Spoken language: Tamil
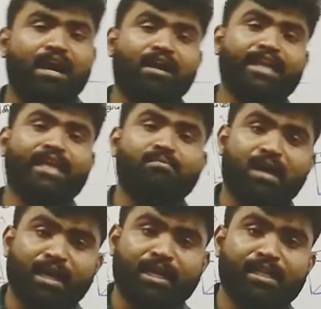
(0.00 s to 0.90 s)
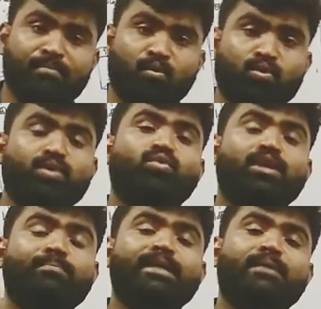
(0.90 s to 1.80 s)
காரணிகள் மாறாத போது
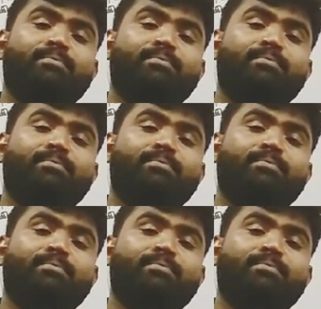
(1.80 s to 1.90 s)
குறிப்பிட்ட